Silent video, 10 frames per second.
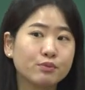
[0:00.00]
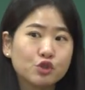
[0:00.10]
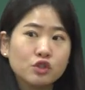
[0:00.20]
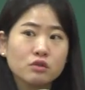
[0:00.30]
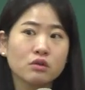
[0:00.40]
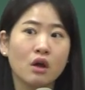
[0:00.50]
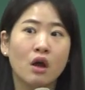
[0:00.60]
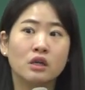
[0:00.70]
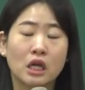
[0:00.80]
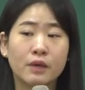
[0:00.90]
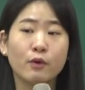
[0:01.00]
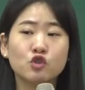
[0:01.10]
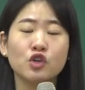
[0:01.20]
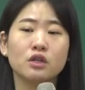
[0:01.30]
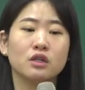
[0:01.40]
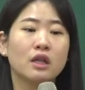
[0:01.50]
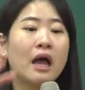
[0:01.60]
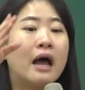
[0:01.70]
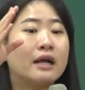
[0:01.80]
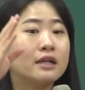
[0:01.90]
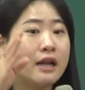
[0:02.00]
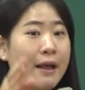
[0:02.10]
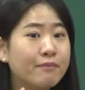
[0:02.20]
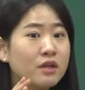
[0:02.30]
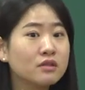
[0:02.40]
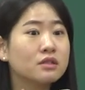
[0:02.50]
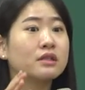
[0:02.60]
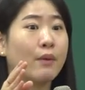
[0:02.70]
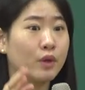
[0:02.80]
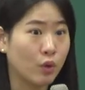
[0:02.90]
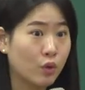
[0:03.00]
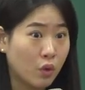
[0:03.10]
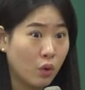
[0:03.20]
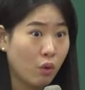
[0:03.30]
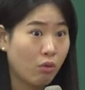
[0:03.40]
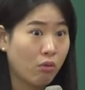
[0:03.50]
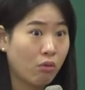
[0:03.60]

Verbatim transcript: 집중? 자 이번 주에는 랩넌트 대회도 있고